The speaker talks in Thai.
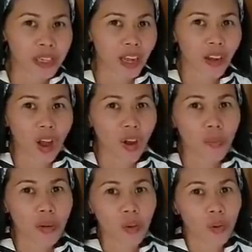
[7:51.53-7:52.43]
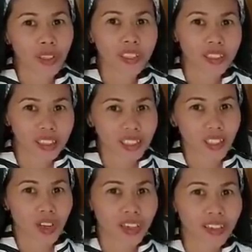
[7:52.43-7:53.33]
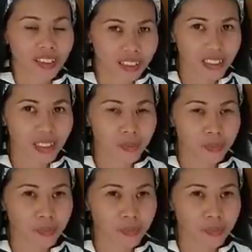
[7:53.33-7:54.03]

แล้วเขาก็เป็นคนที่ตื่นตอนกลางคืน